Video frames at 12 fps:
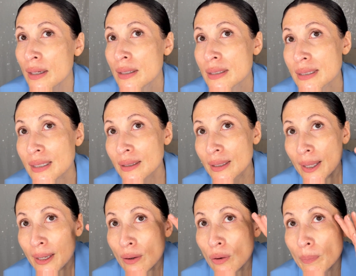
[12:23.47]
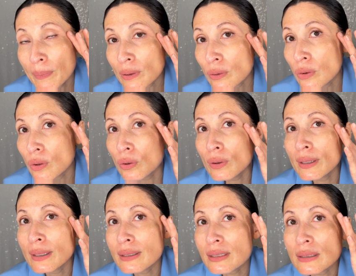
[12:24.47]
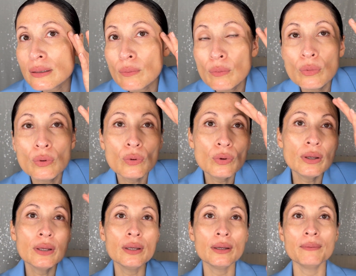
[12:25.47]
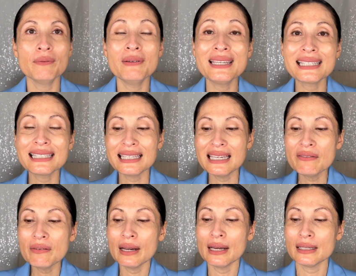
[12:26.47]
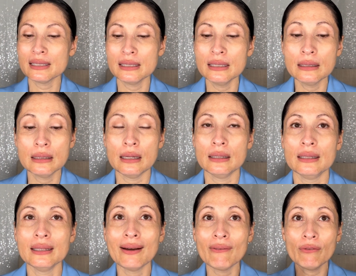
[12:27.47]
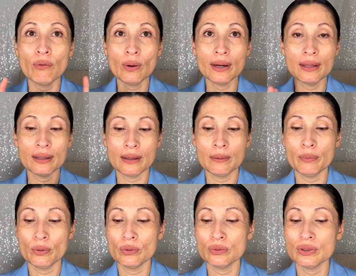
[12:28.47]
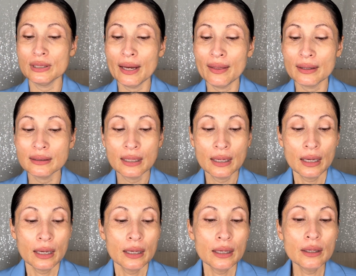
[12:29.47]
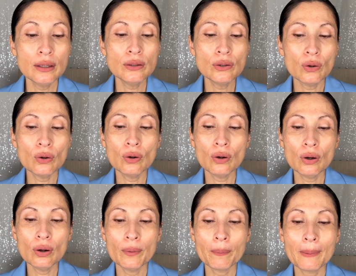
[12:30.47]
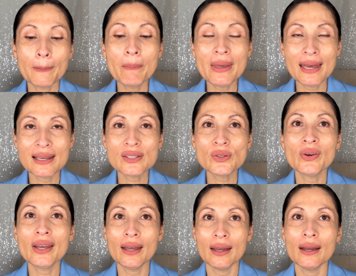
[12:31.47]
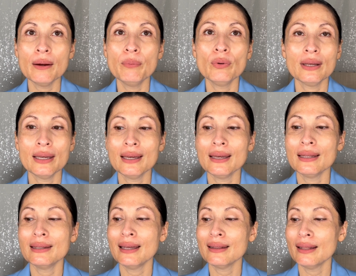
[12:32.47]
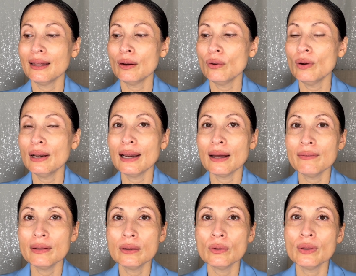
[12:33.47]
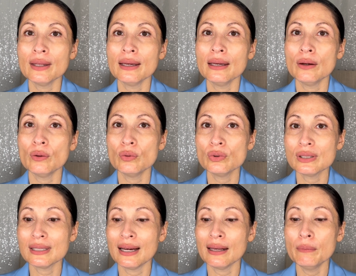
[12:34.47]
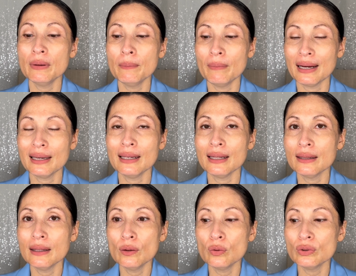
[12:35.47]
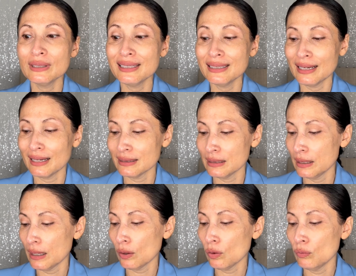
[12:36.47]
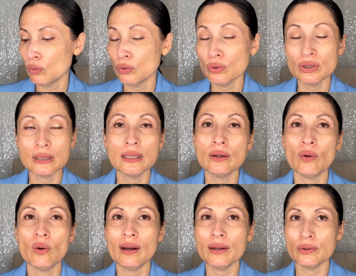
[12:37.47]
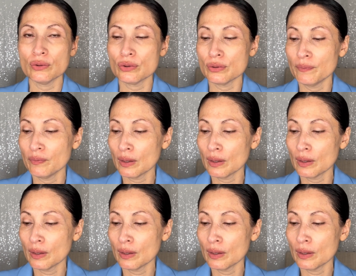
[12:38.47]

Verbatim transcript: Sí tengo, pero no es muy visible así tan, tan fuerte, tan pronunciada. Y yo pienso que es porque ya tengo el hábito de usar mis máquinas de luz desde hace ya como unos 5 años.